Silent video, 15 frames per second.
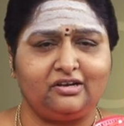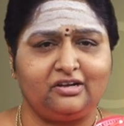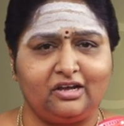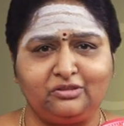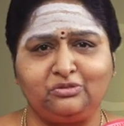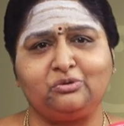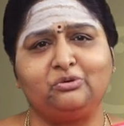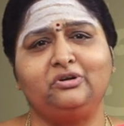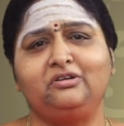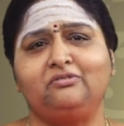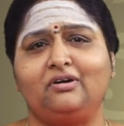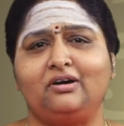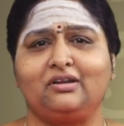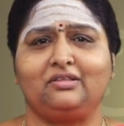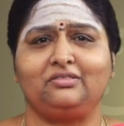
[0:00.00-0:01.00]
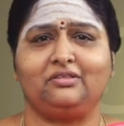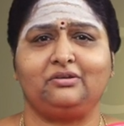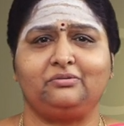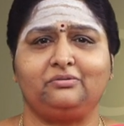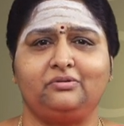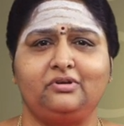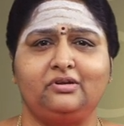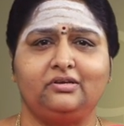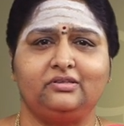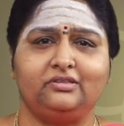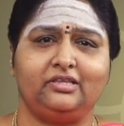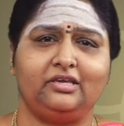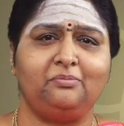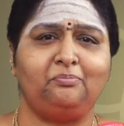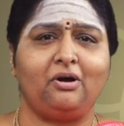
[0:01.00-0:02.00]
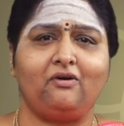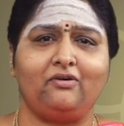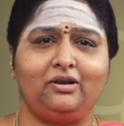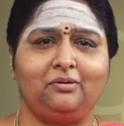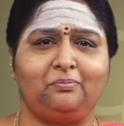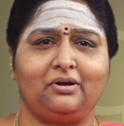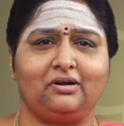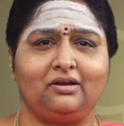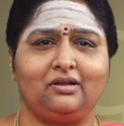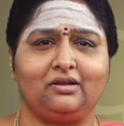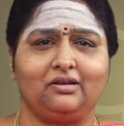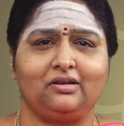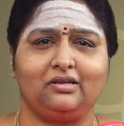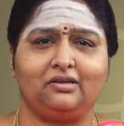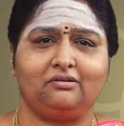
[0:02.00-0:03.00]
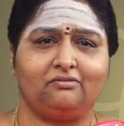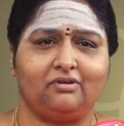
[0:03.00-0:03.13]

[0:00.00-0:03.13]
నా తోటి వారందరూ దీపావళి పండగని